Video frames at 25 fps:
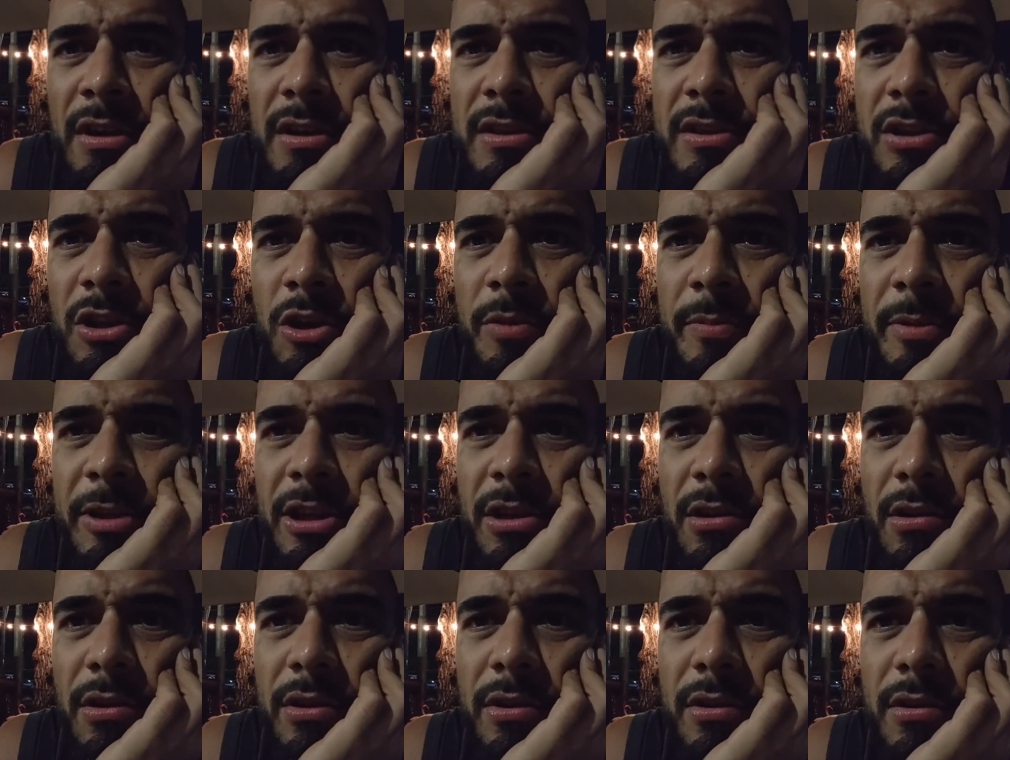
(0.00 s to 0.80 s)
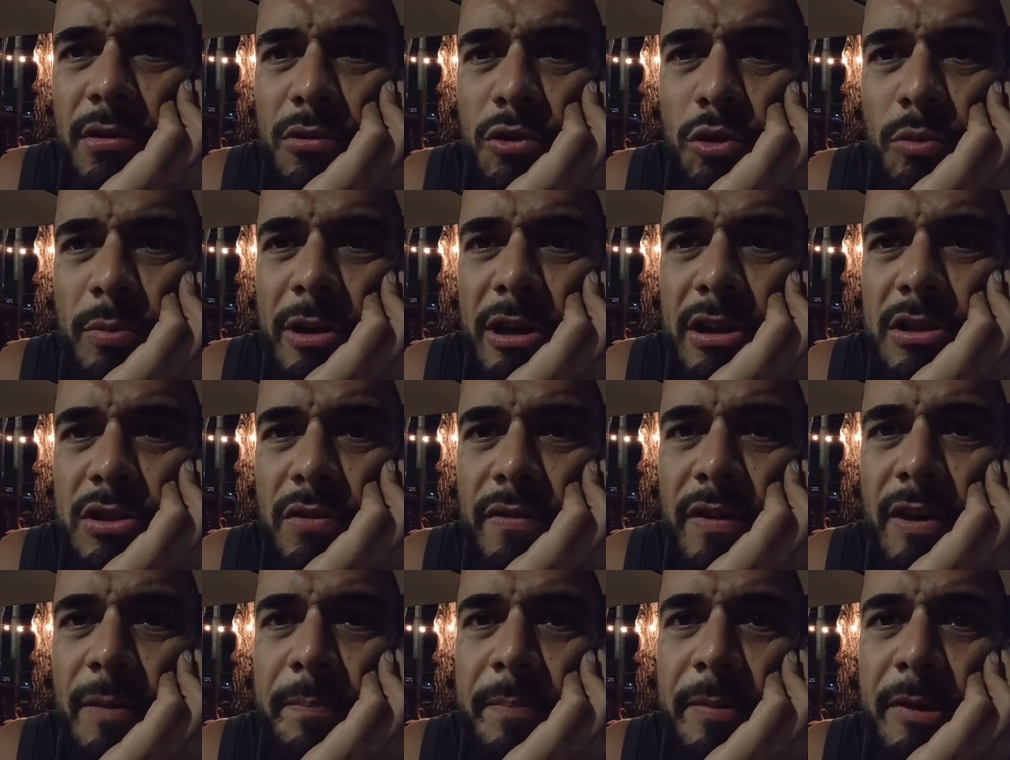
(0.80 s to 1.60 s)
Sono medico e youtuber
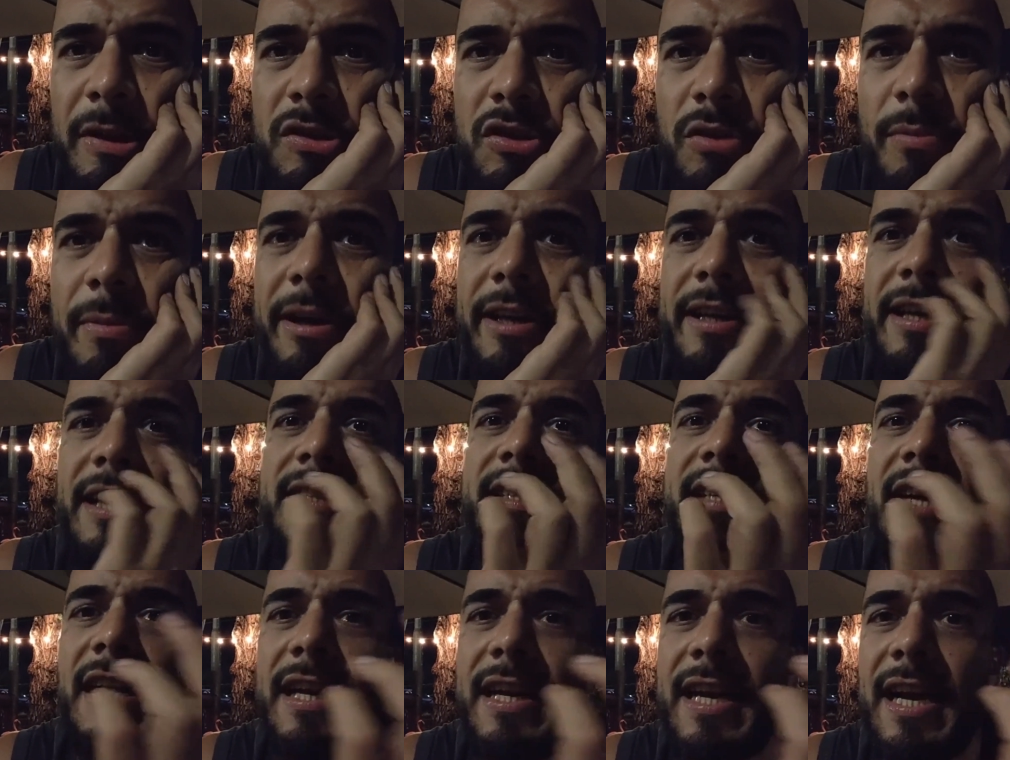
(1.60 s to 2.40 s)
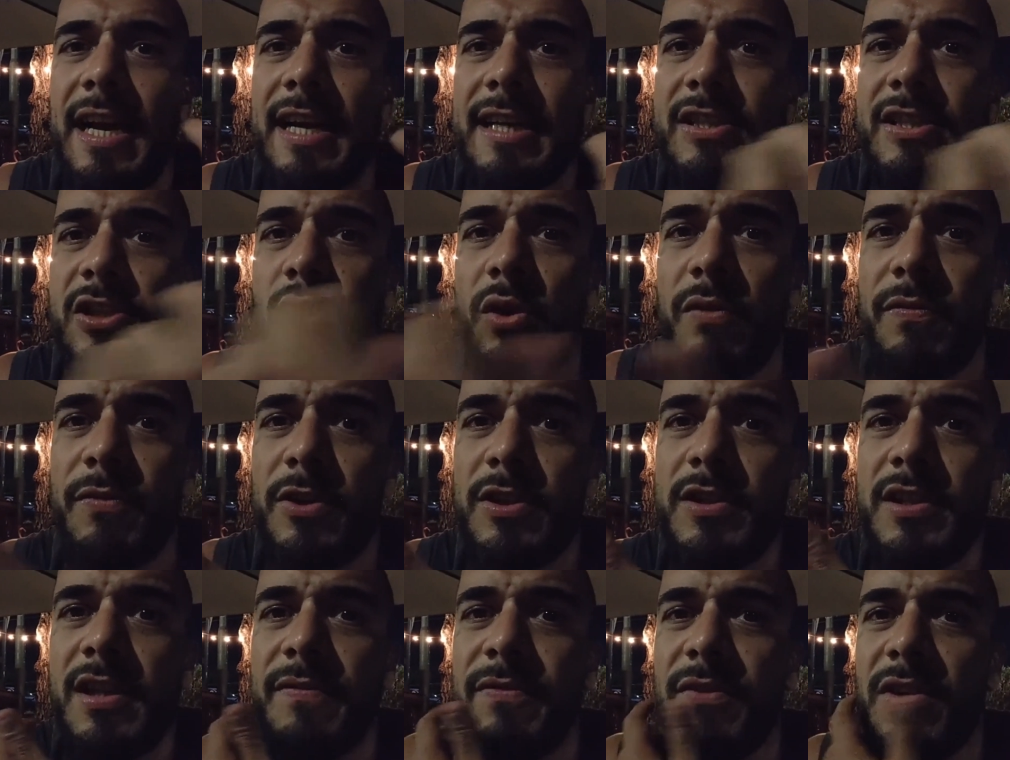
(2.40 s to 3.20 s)
sovrappeso, beh grazie al cazzo,
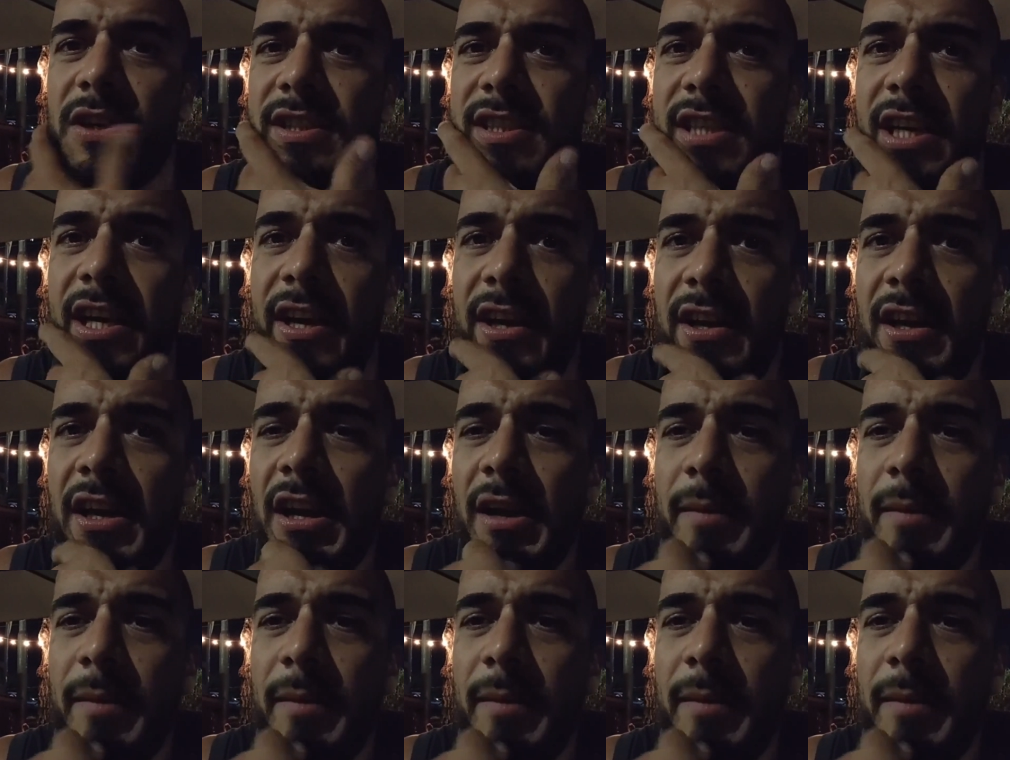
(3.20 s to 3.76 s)
forse forse,